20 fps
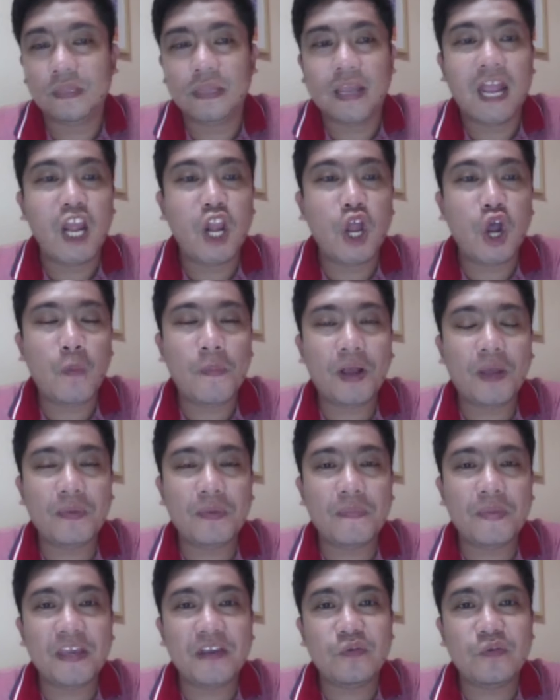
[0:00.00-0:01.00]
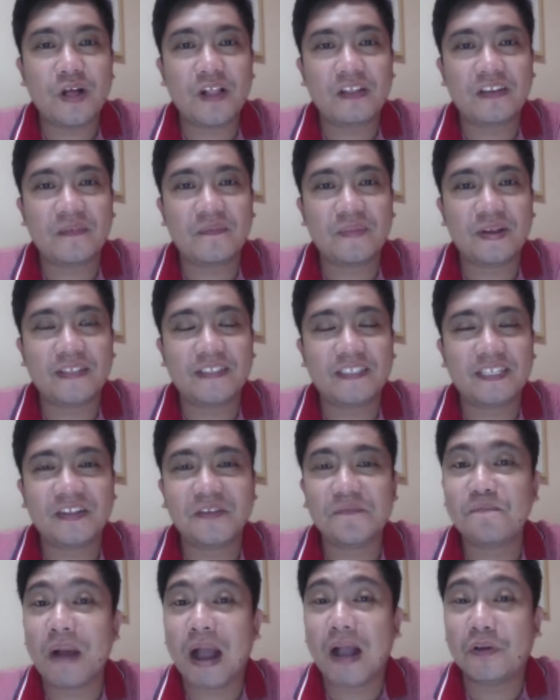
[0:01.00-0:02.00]
Hello mga kabibig! Welcome back sa
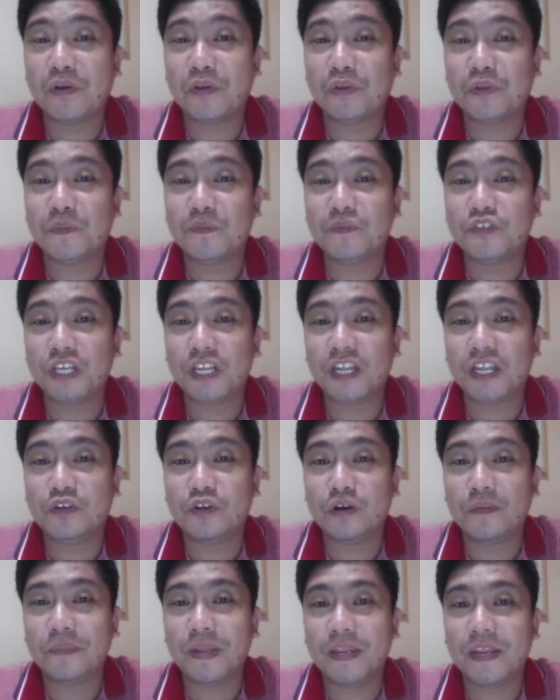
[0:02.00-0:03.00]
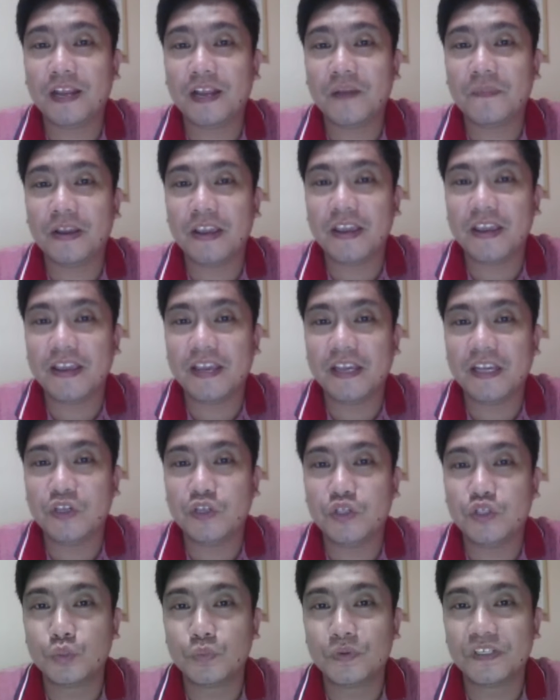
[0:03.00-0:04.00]
ating bagong YouTube channel. Ito ang pinakamaingay nga
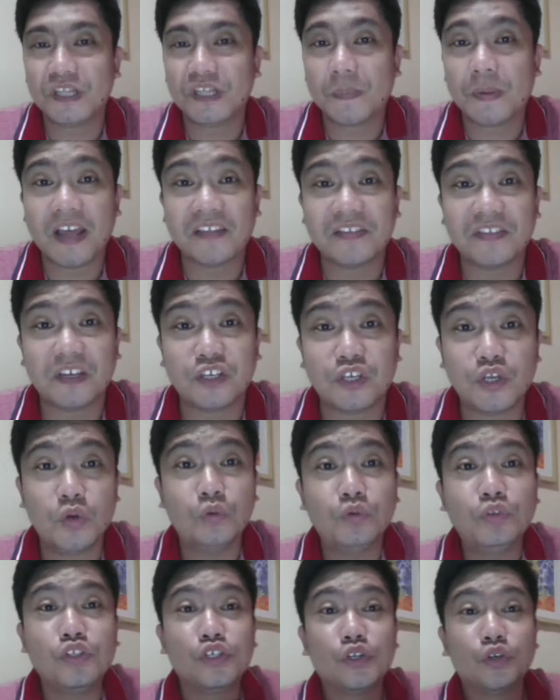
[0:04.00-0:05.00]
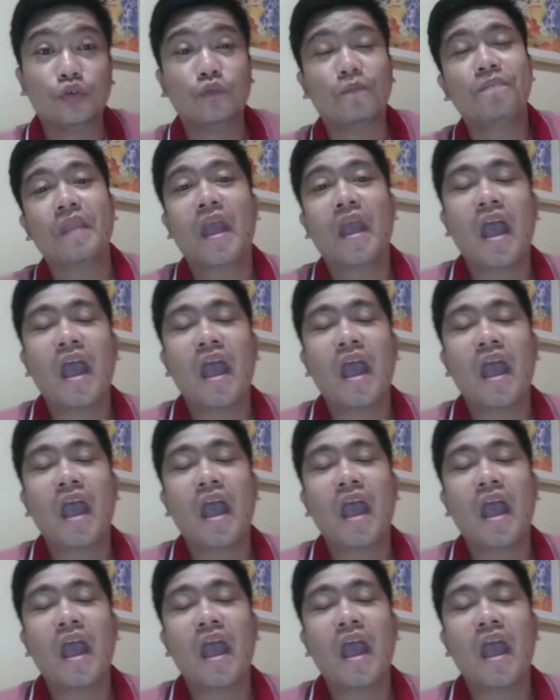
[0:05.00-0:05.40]
YouTuber sa balat ng YouTube.